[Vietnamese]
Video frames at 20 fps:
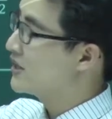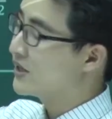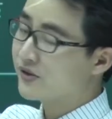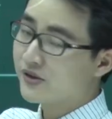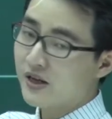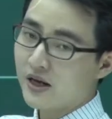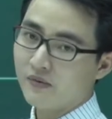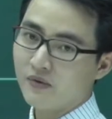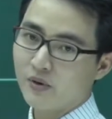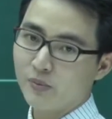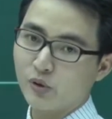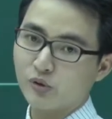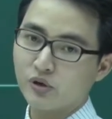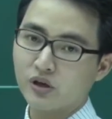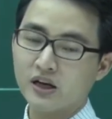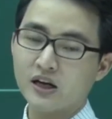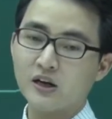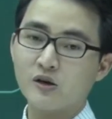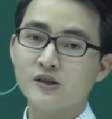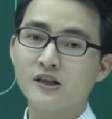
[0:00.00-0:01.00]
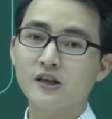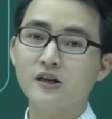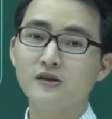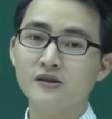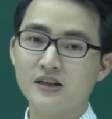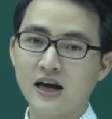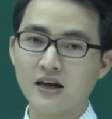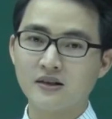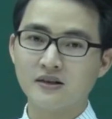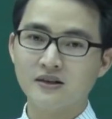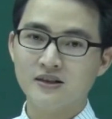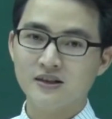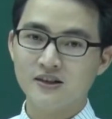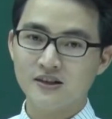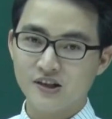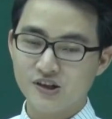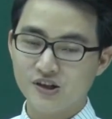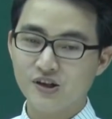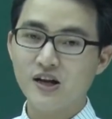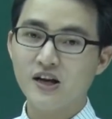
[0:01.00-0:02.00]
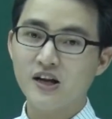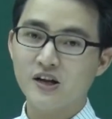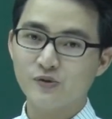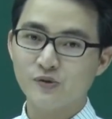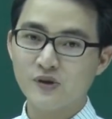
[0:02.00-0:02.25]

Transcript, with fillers: chia cho Z và biểu thức này nó sẽ đơn giản. Thì trước hết là